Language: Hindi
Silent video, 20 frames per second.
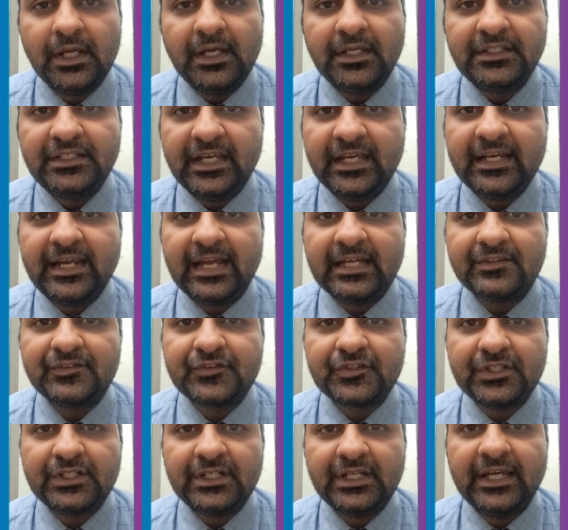ये
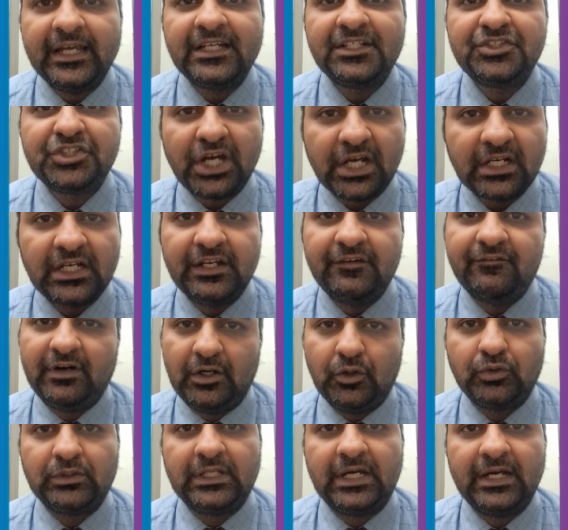कैंसर एक जानलेवा
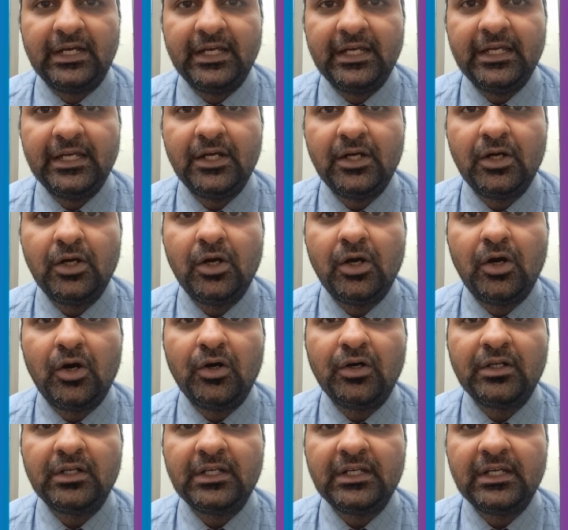होता है
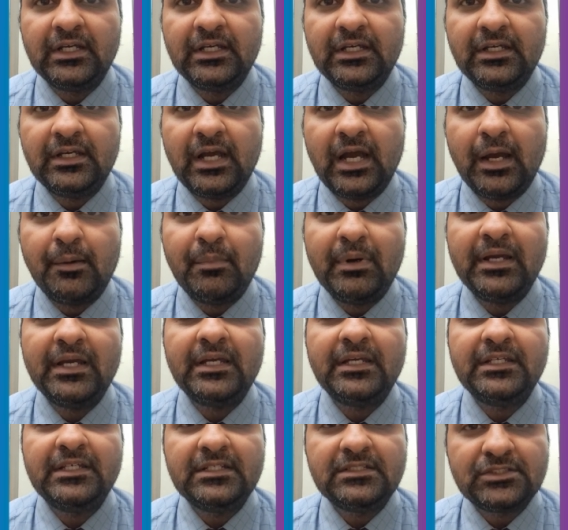और
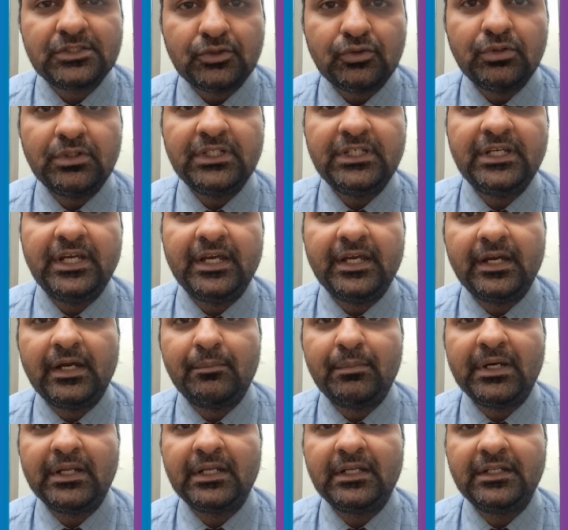हमें ये ज़रूरी है
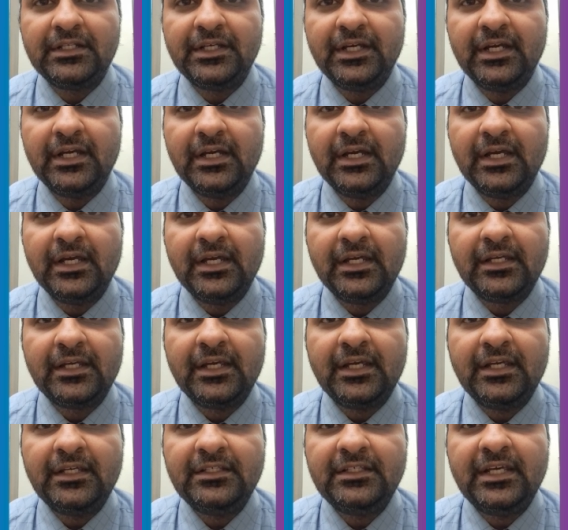हमारे लिए
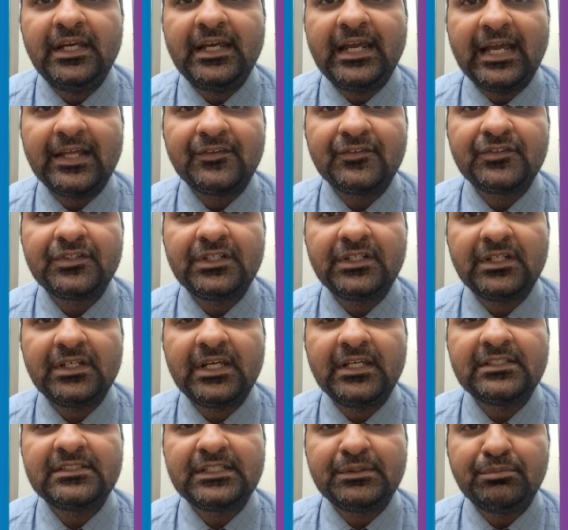कि ये कैंसर
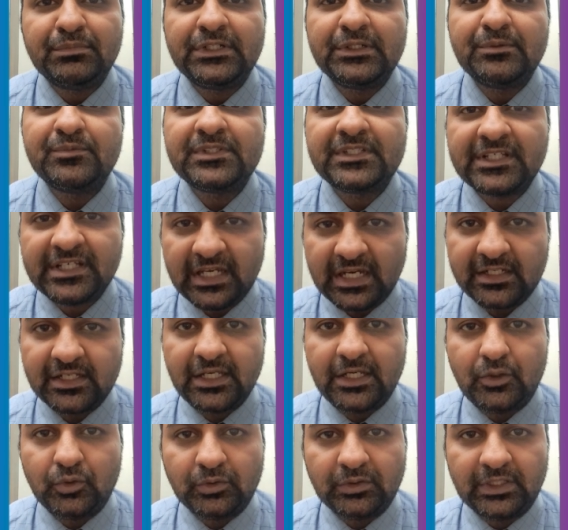के सिम्टम्स क्या
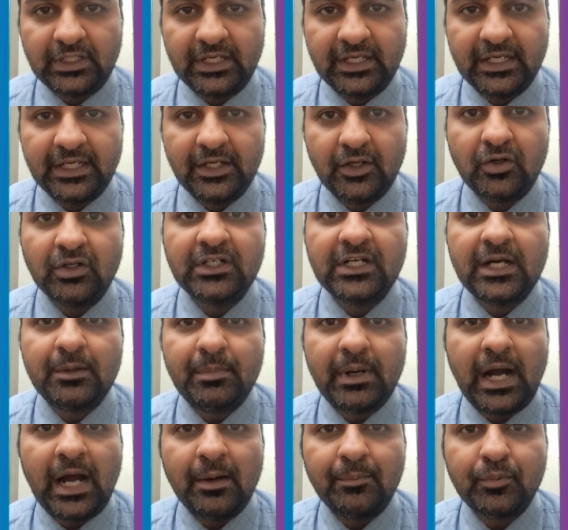क्या होता है और
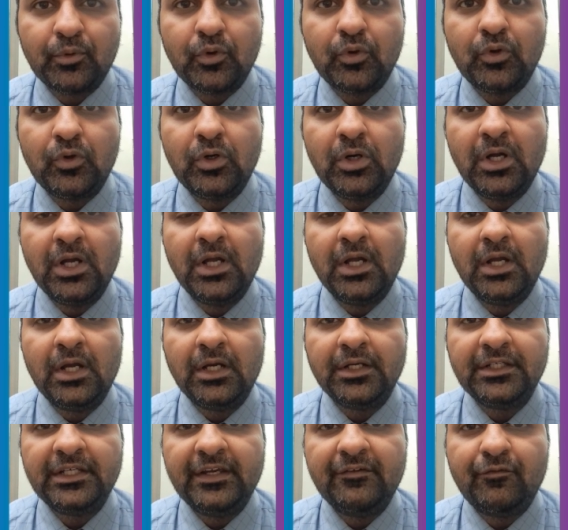कब आपको
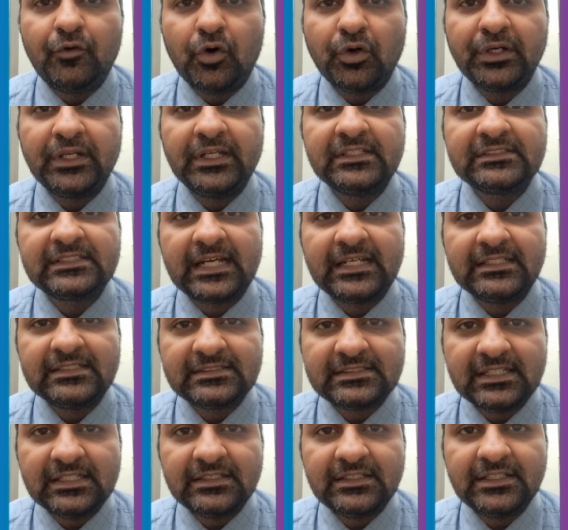ये वार्निंग साइंस
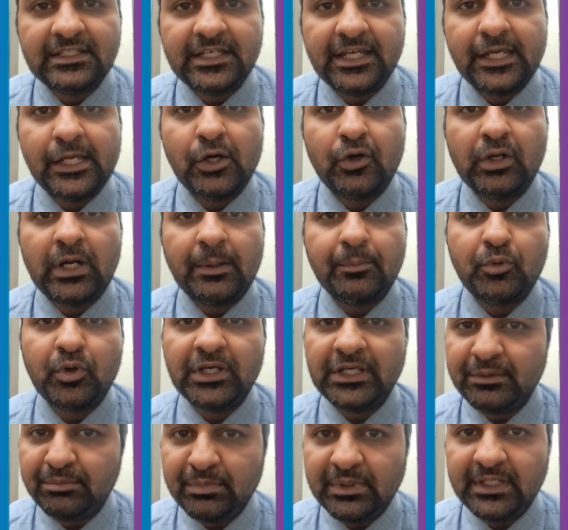देती है और आपको
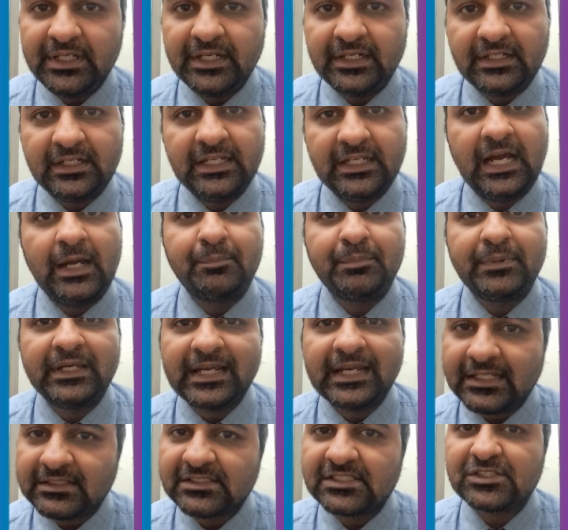इमीडिएटली आपके
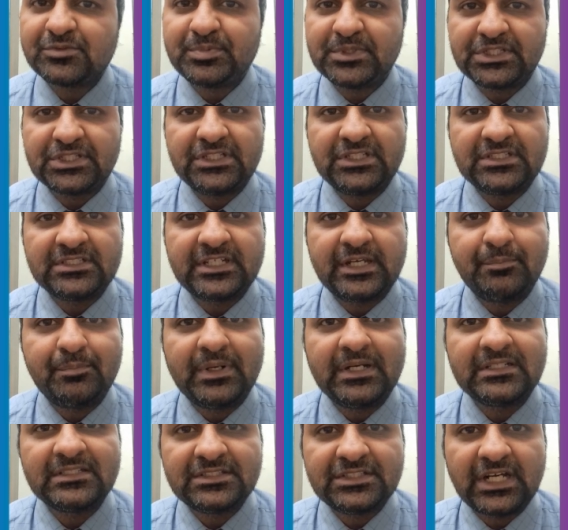कैंसर स्पेशलिस्ट के
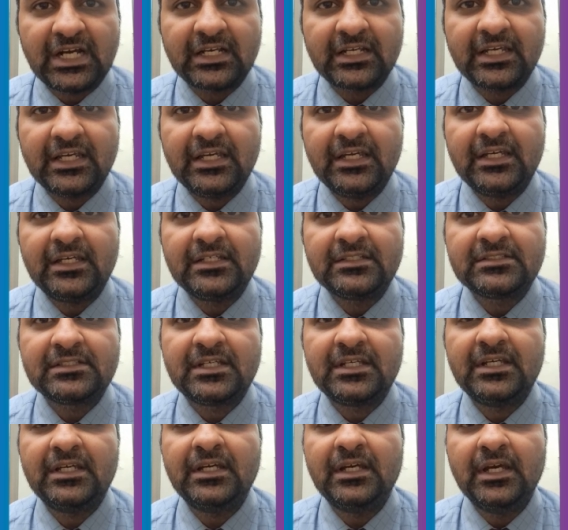पास जाके
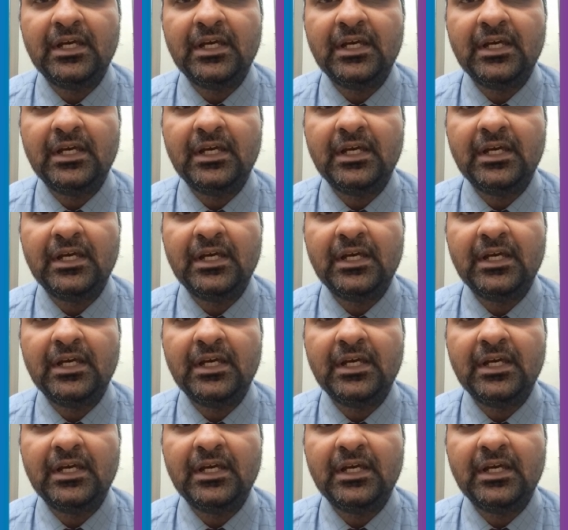इसके